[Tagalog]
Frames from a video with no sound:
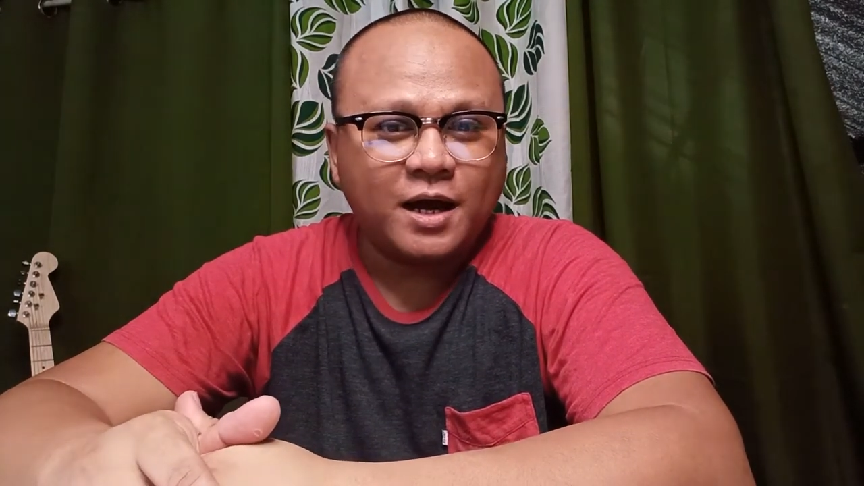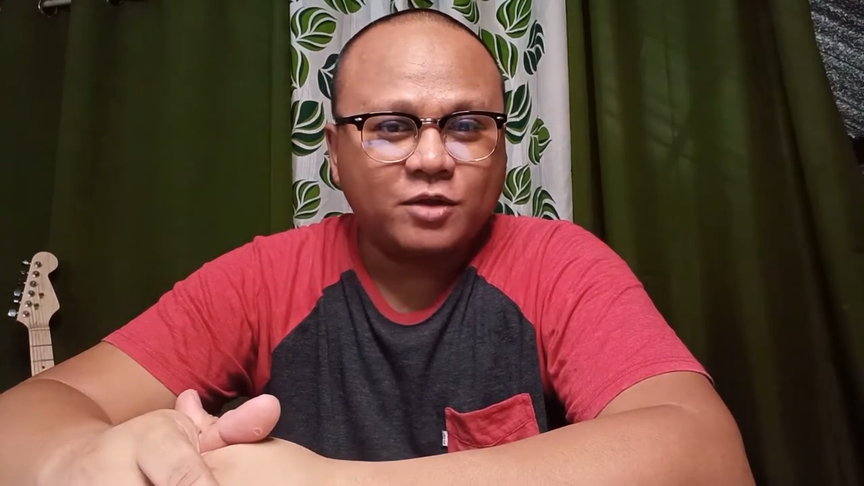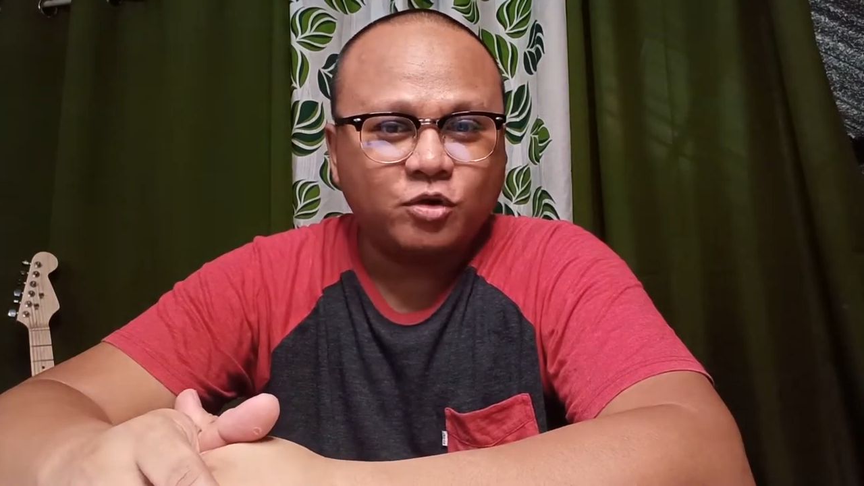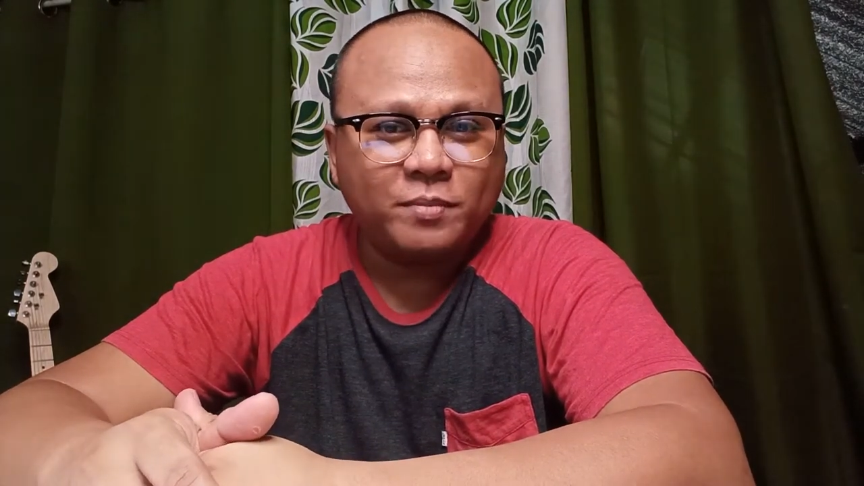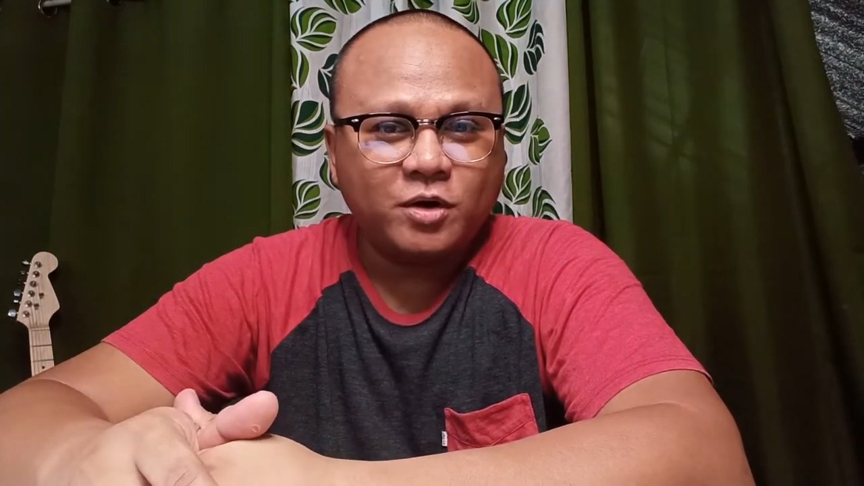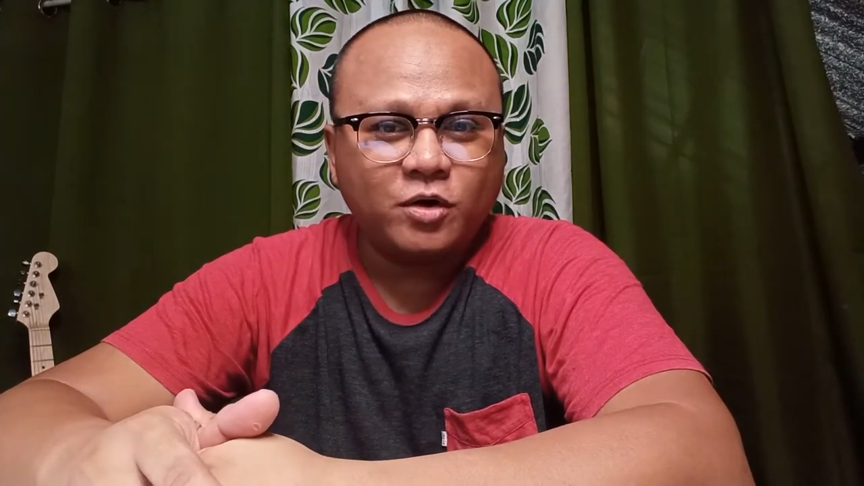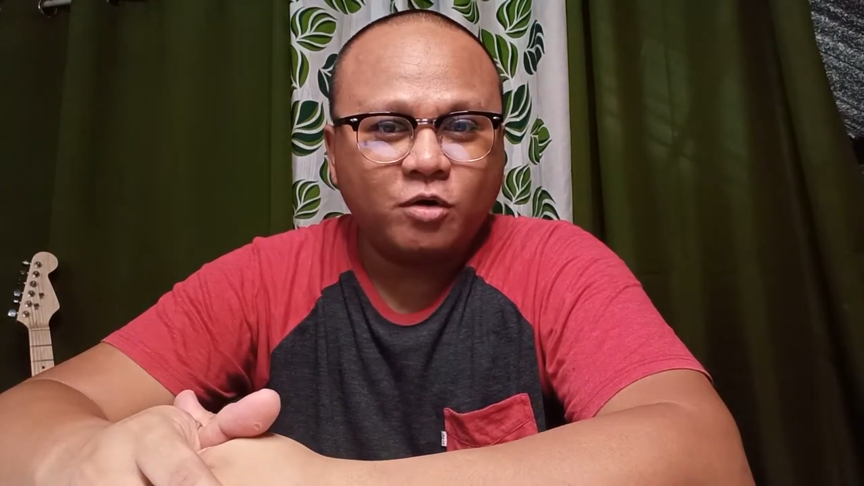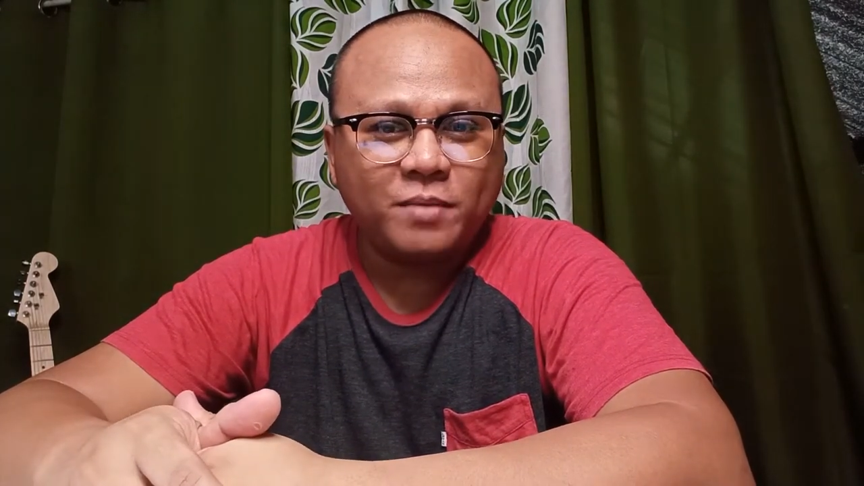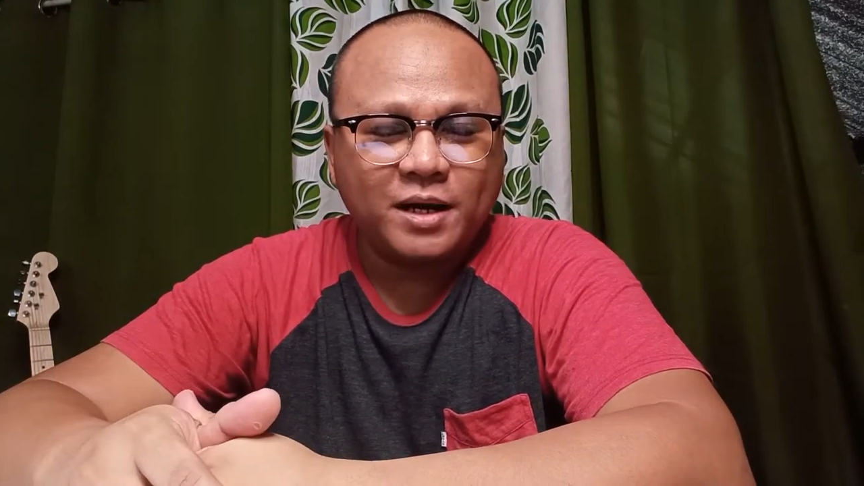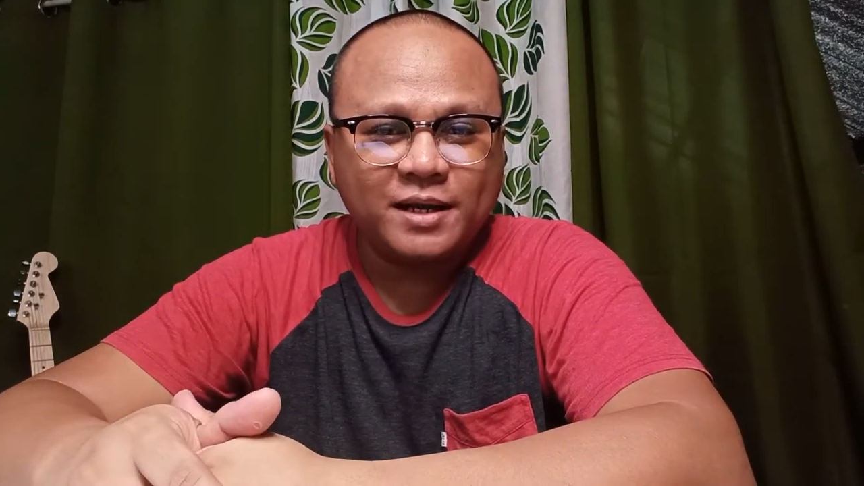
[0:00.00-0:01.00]
At kung meron
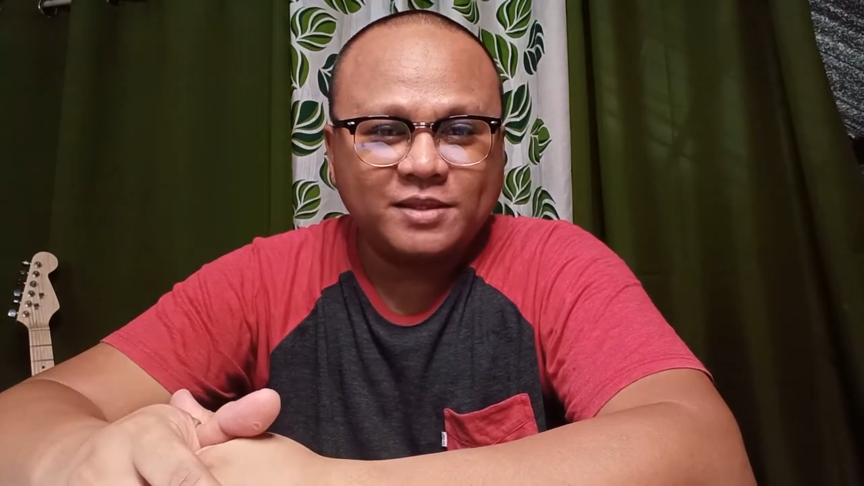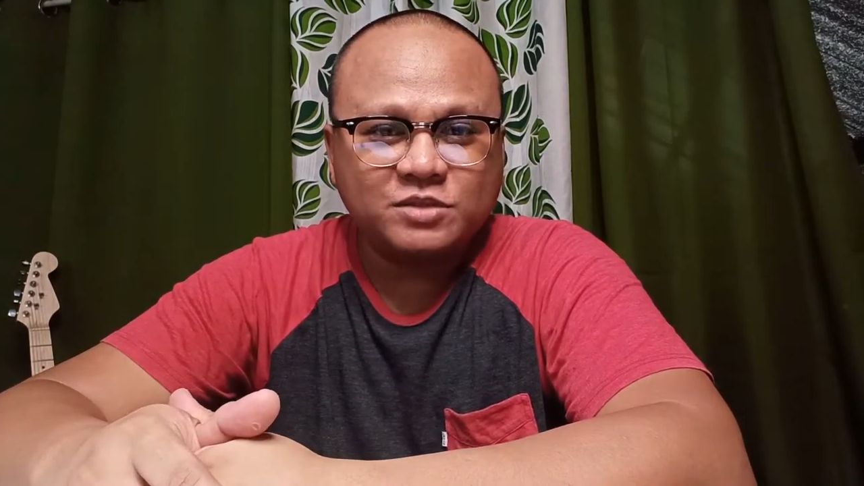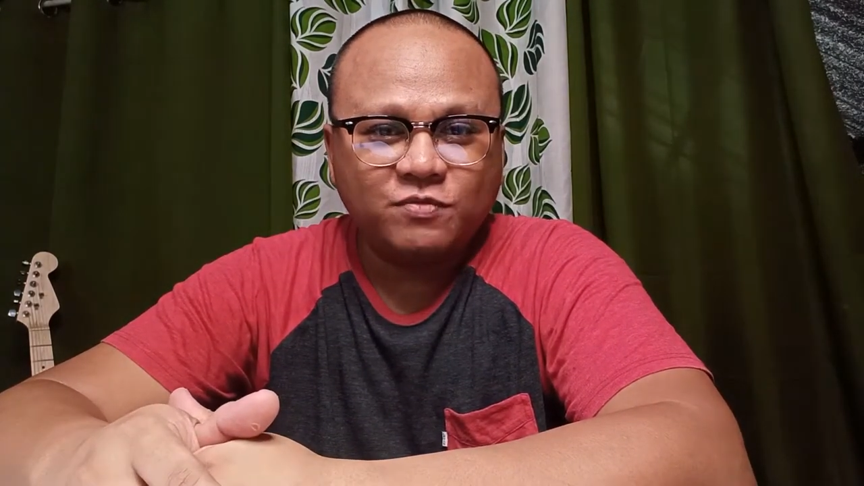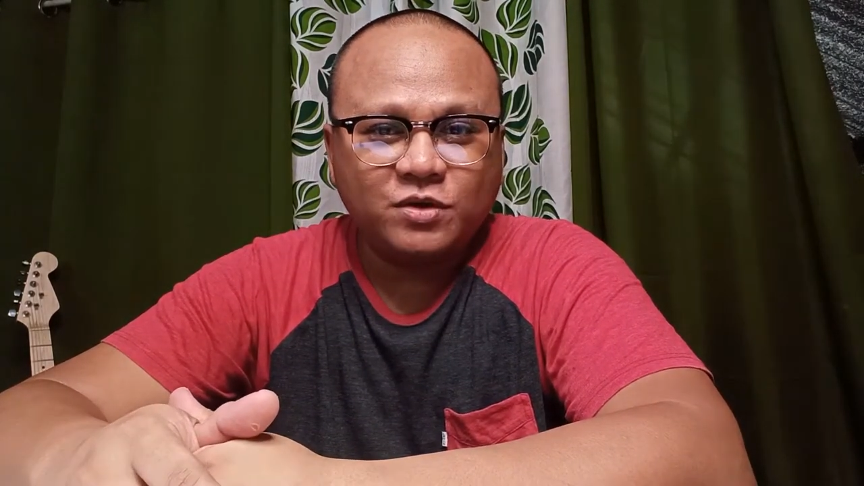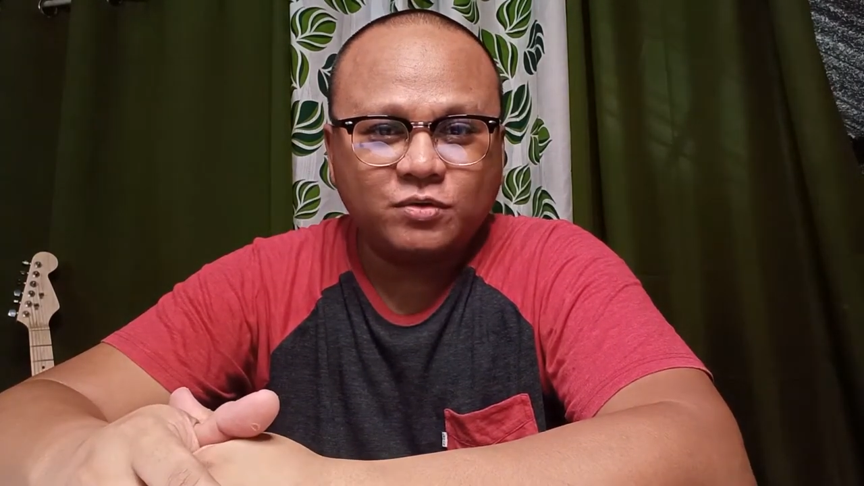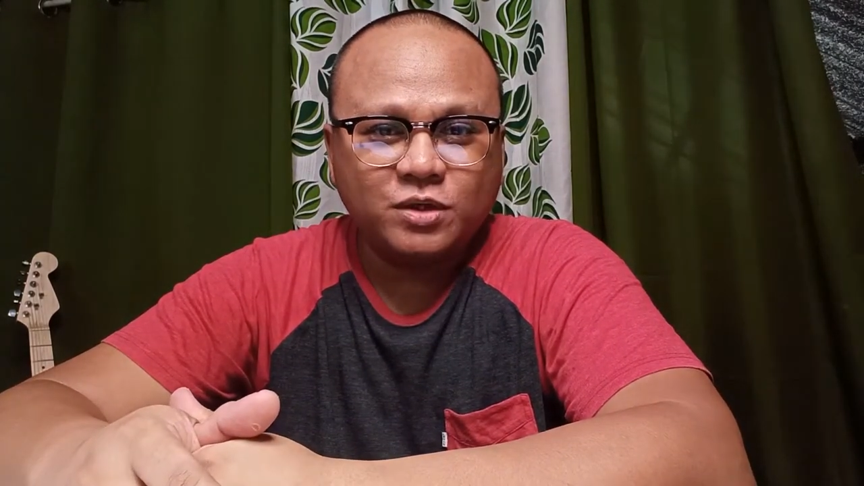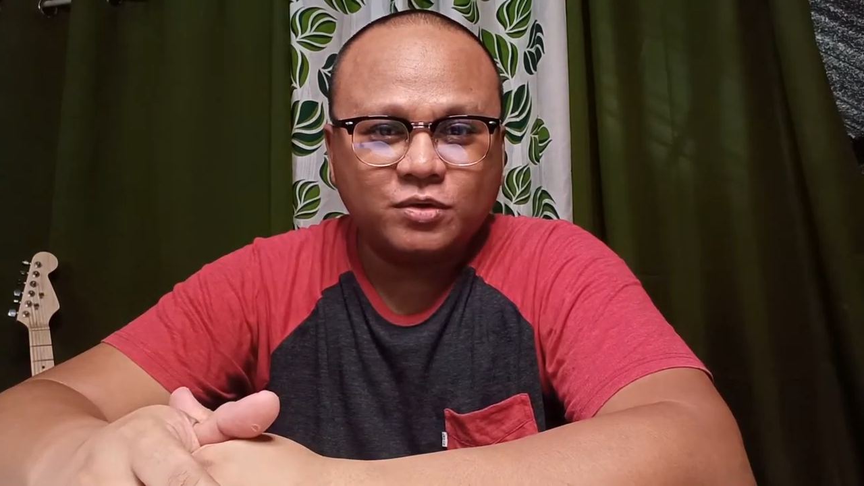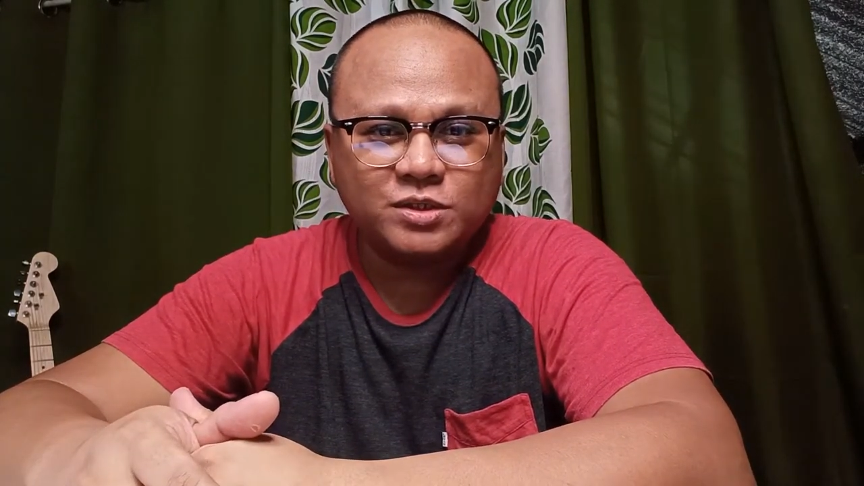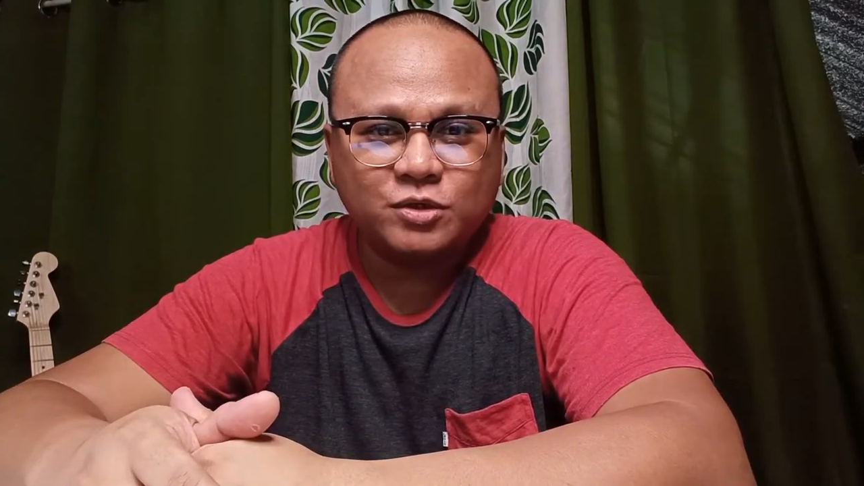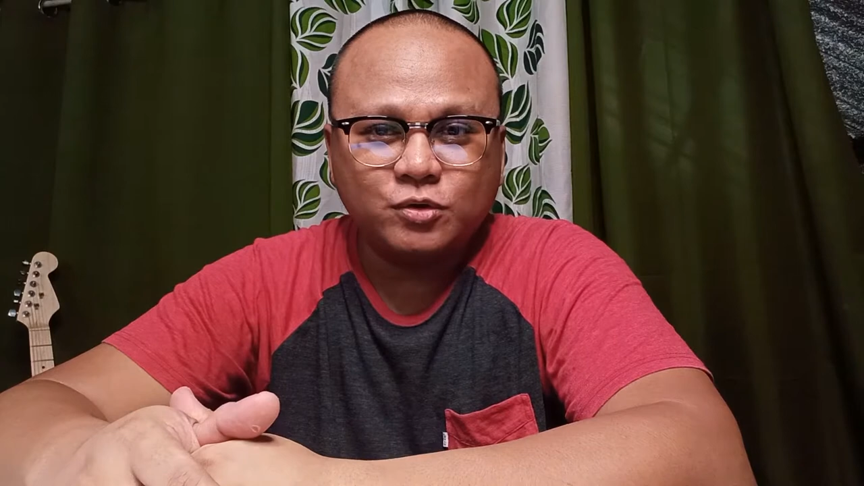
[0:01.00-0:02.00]
ako mga latest video
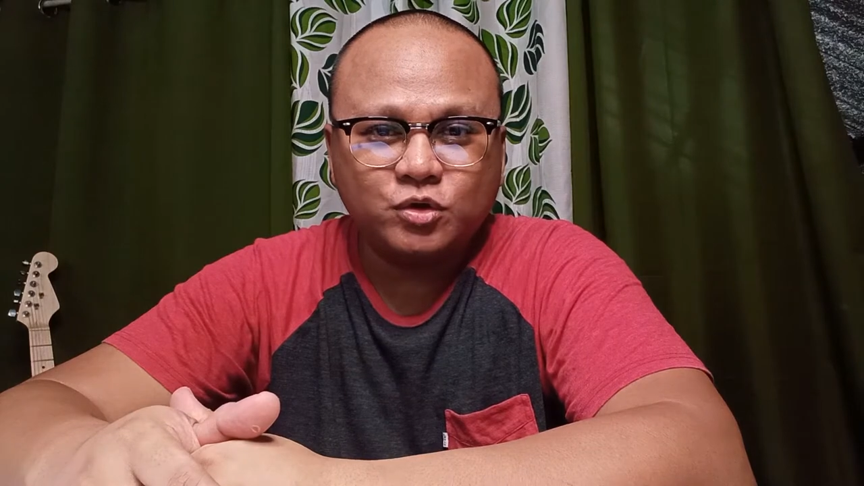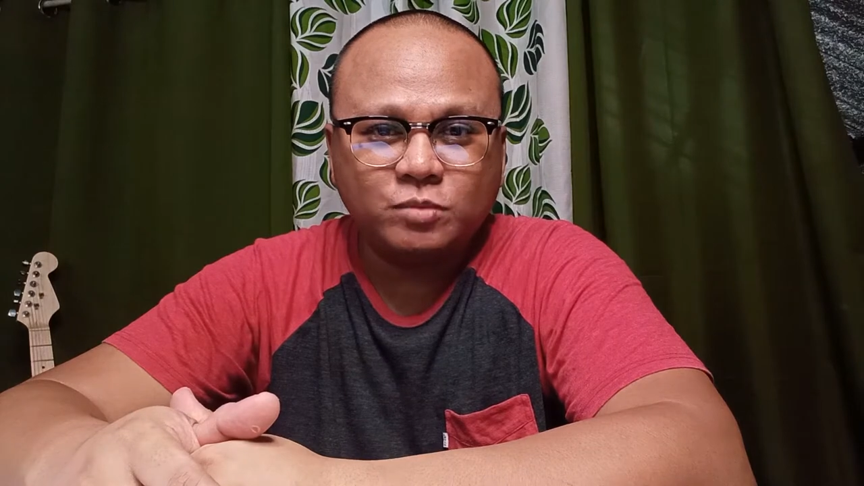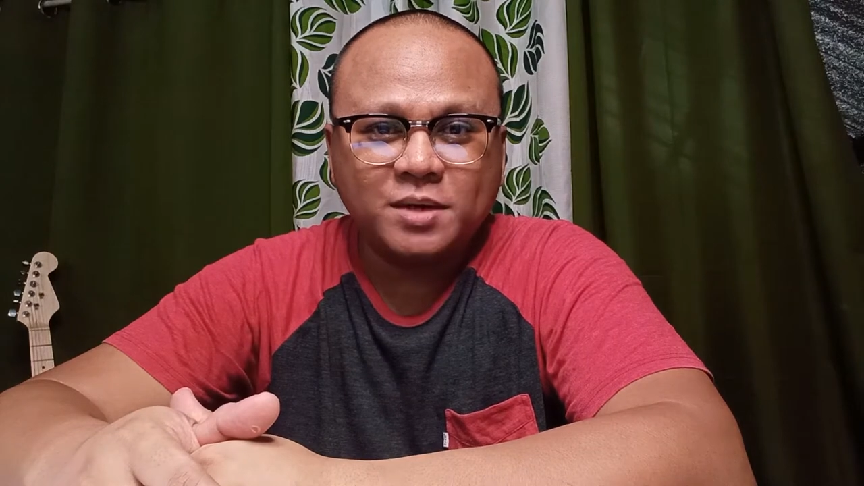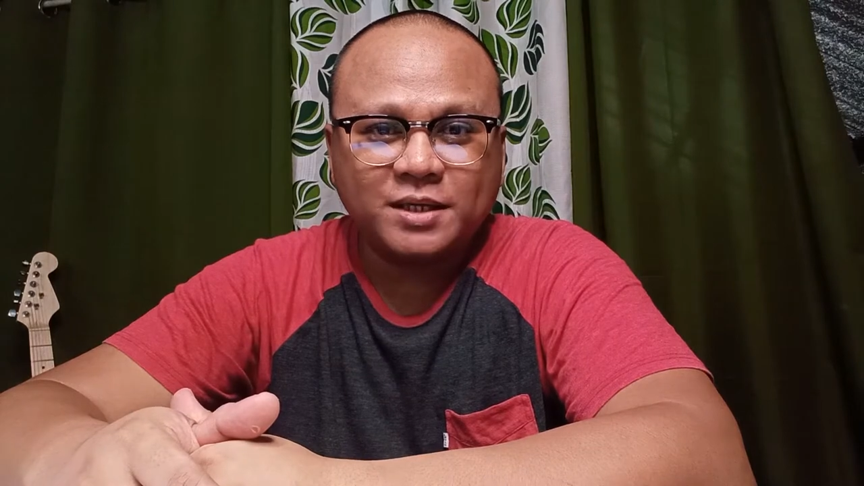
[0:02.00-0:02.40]
dito sa YouTube,